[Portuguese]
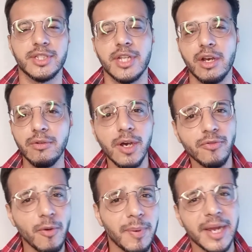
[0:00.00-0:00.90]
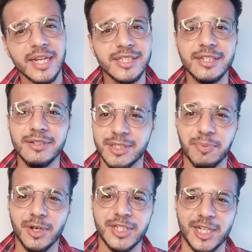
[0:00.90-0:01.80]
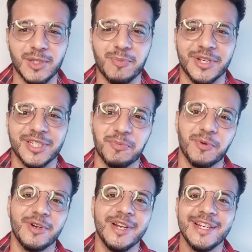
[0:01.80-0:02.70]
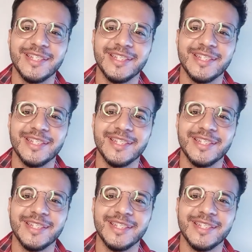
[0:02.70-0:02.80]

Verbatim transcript: Senão eu vou parar esse, esse projeto, porque, tipo,